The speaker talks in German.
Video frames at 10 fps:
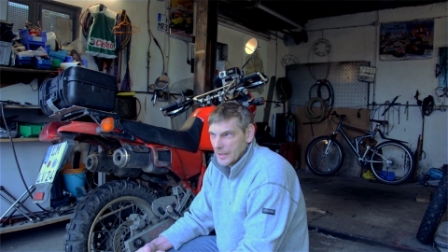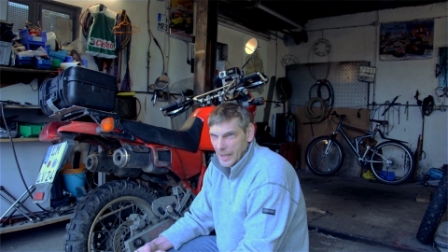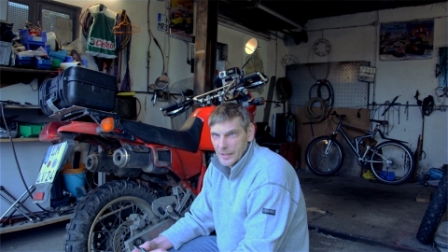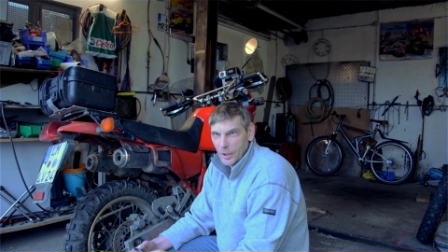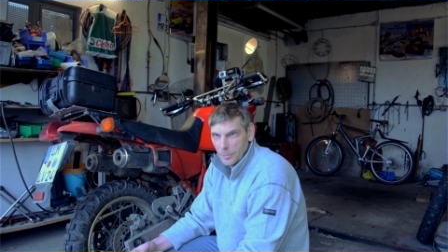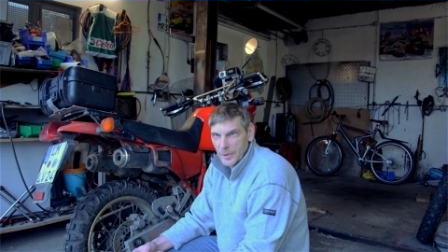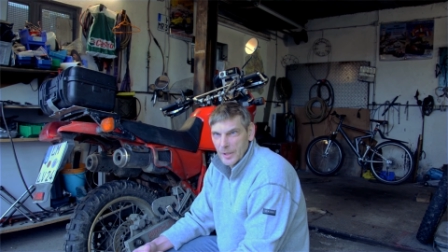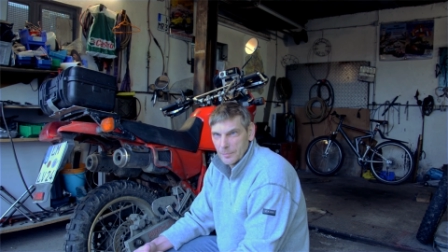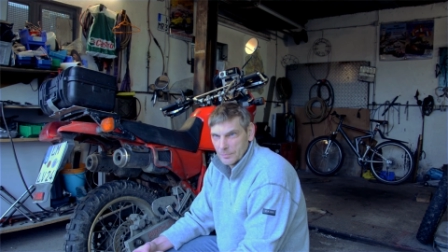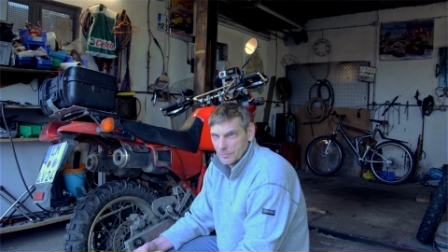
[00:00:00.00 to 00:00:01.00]
halt auch mit
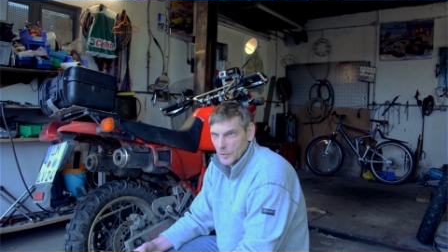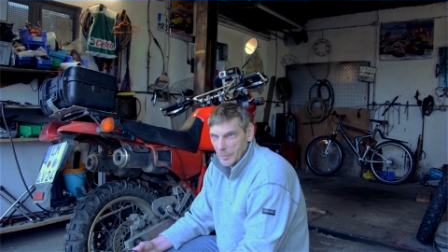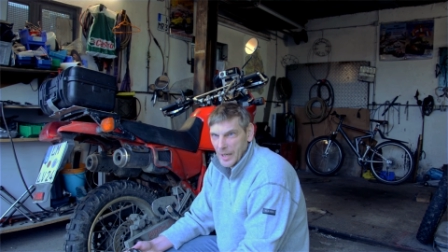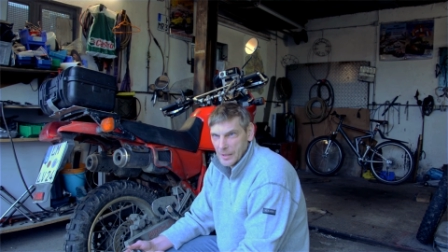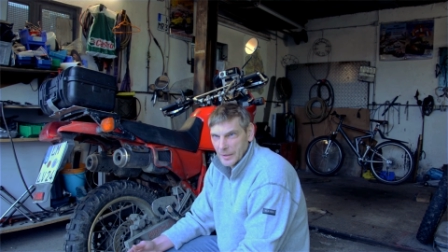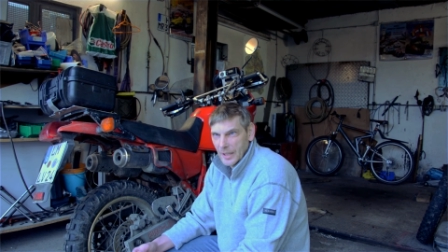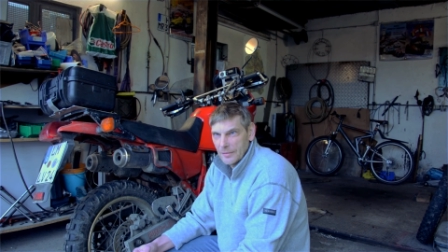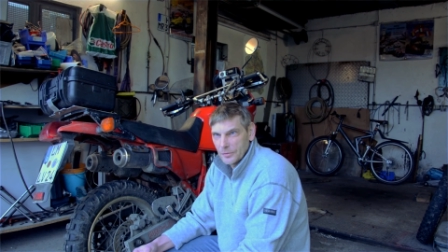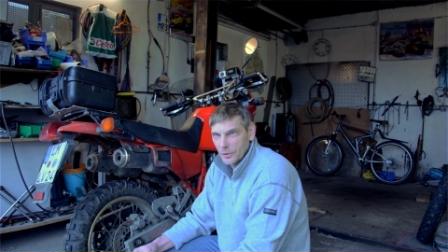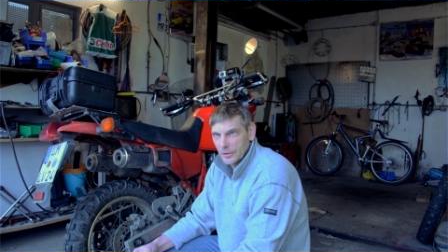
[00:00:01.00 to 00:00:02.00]
dem normalen
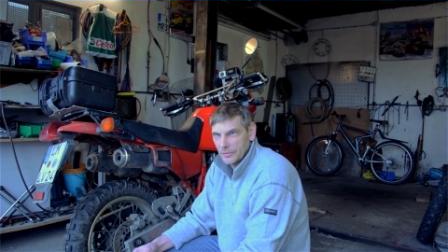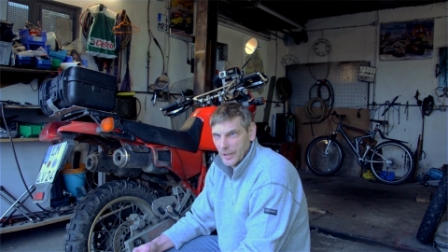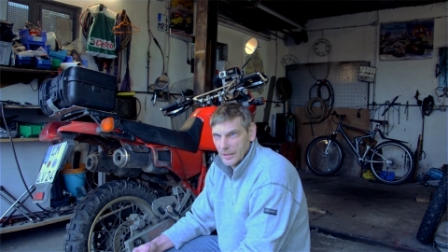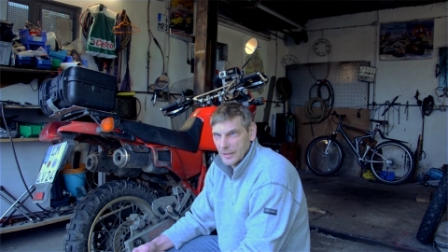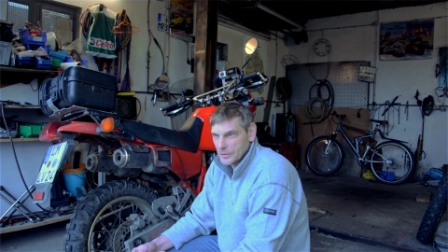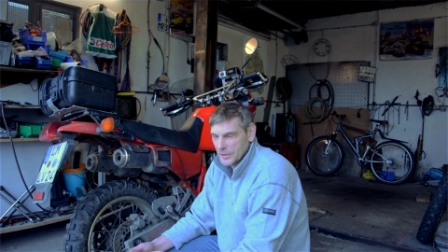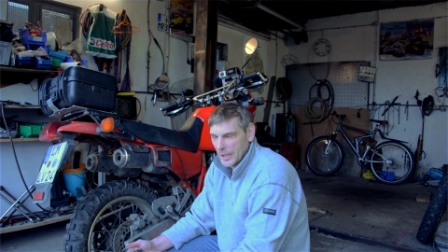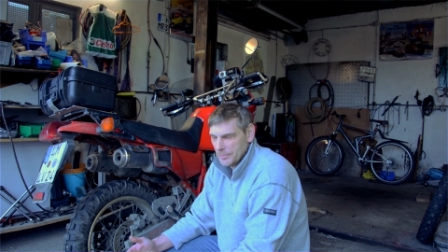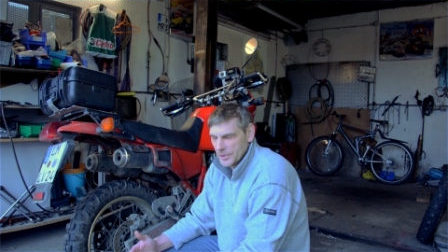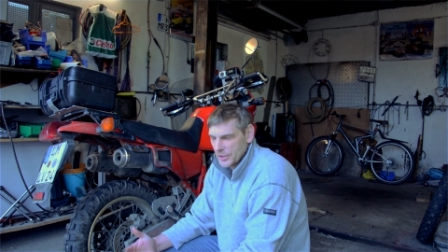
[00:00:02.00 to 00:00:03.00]
Reifendruck gefahren. Also ich
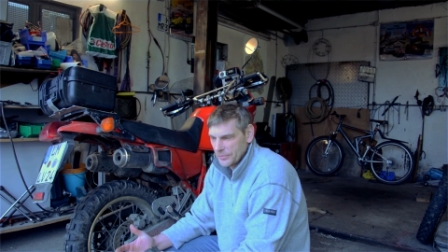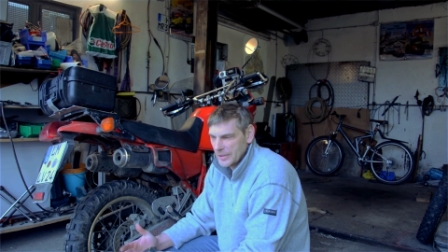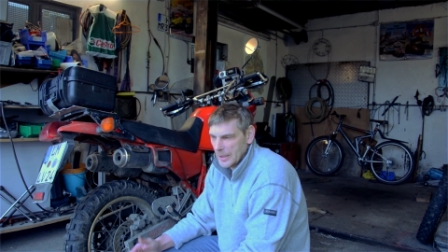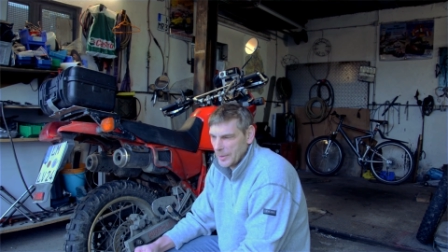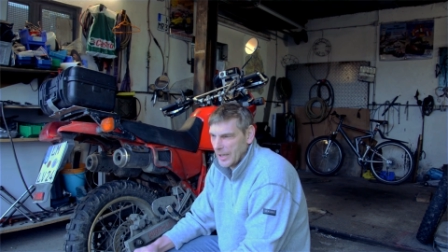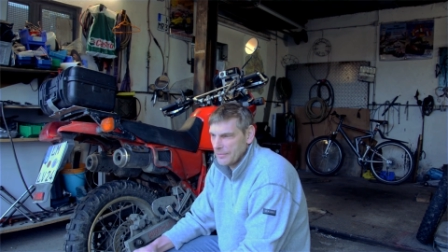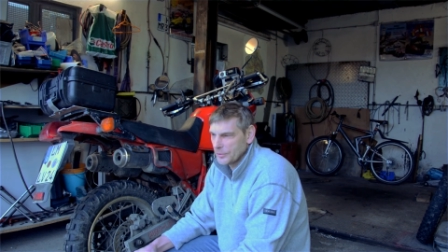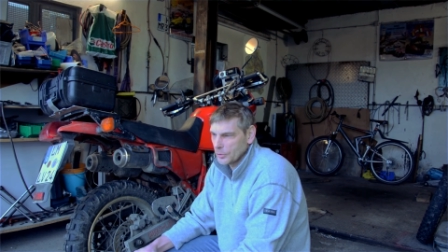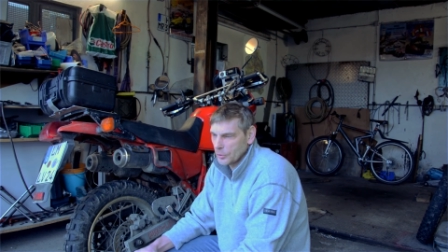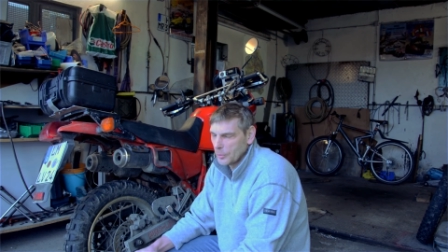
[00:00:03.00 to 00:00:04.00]
habe nicht viel am
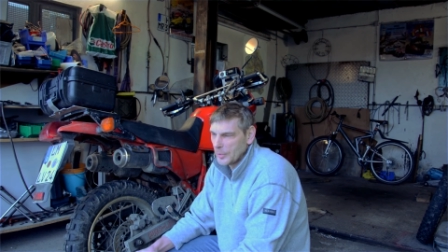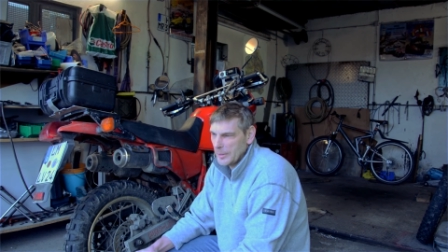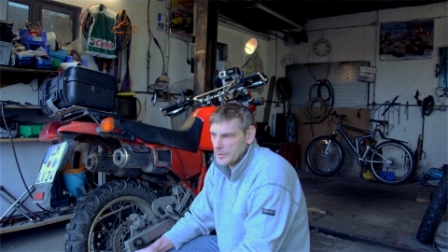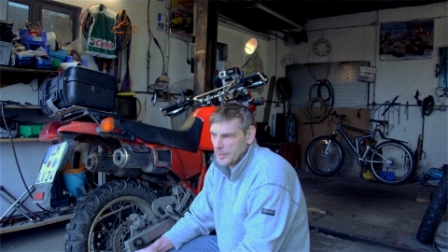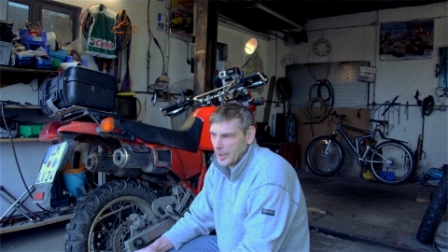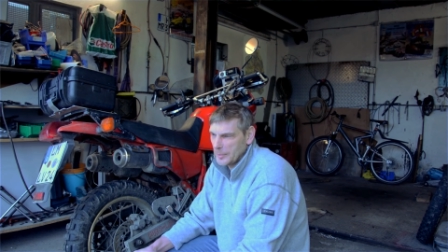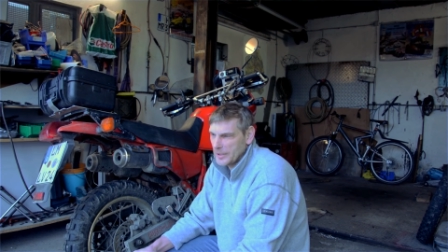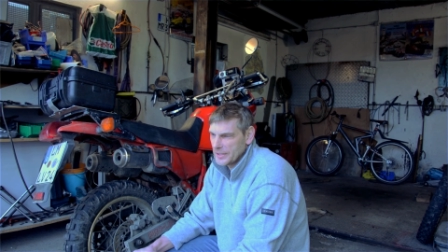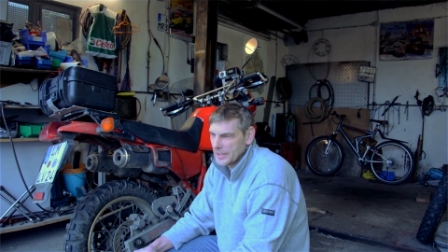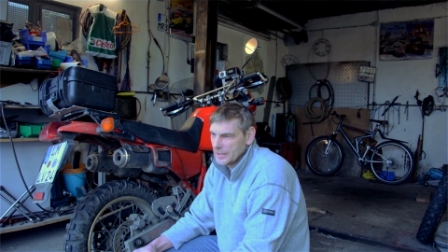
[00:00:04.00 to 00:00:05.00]
Reifendruck
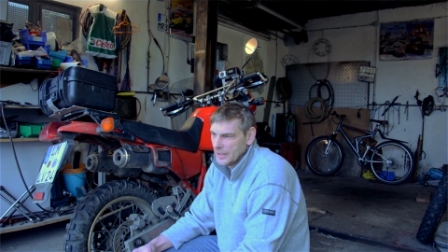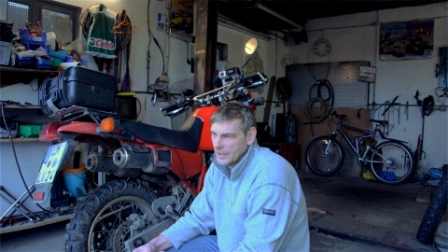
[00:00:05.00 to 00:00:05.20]
rumexperimentiert.